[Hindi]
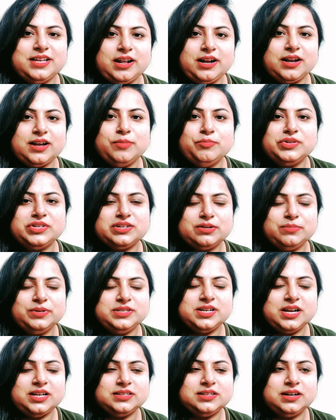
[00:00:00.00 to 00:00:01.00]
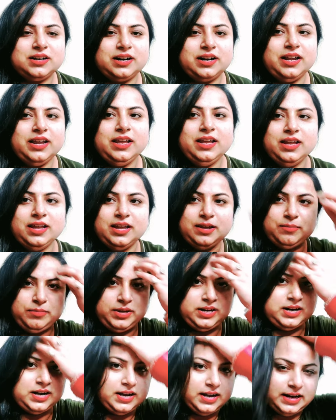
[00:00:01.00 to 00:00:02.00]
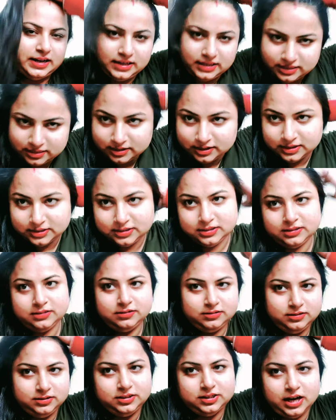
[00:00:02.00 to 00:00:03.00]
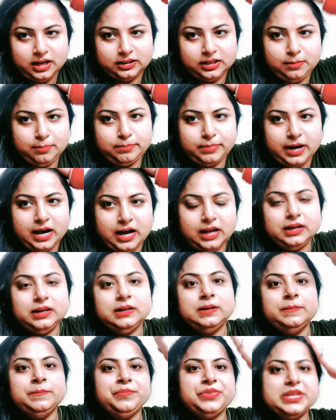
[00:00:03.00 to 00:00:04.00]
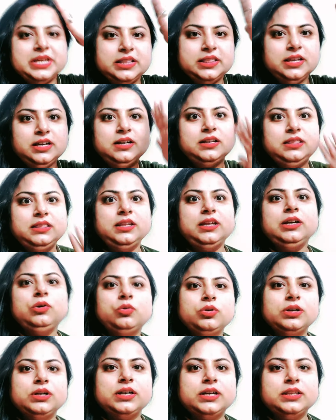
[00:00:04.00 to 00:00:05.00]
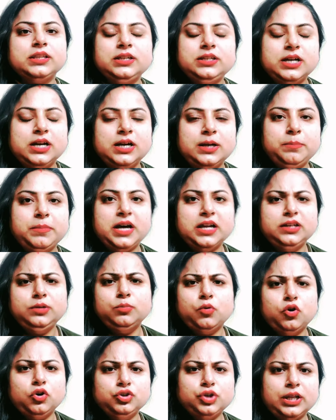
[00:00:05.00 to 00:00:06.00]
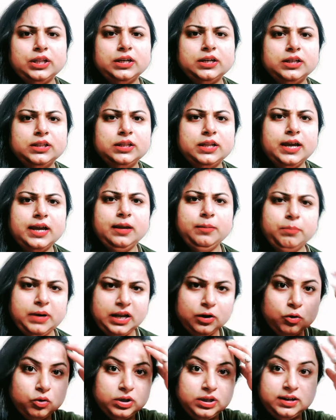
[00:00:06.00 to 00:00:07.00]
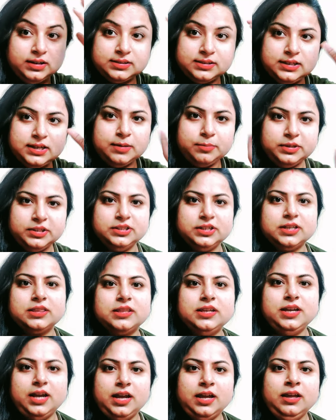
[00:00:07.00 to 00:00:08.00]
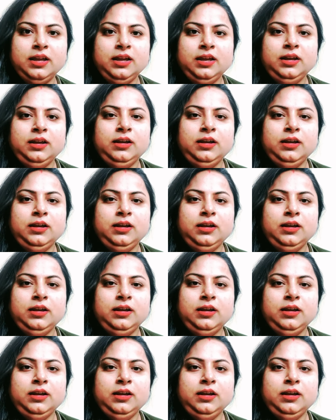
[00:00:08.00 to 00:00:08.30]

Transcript: सारा काम मिस्टर बजाज कर रहे हैं मेरा हेड इतना ज़्यादा बाल इतने गंदे हो रखे थे यहाँ पानी बहुत ज़्यादा गंदा है बालों की रस्सियाँ बन जाती हैं